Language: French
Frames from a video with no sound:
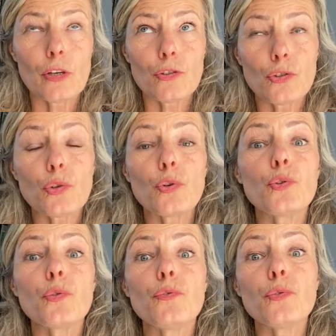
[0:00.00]
ce
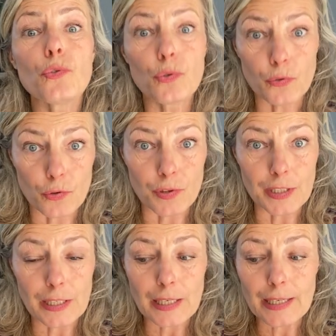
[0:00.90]
que je veux
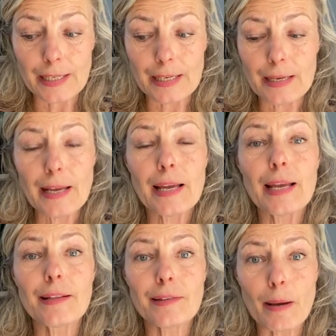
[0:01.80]
devenir et
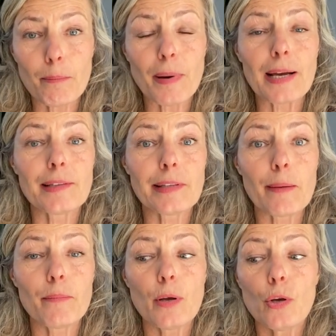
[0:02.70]
étape par
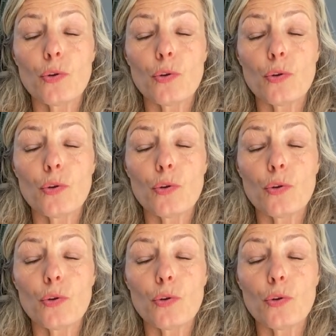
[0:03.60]
étape,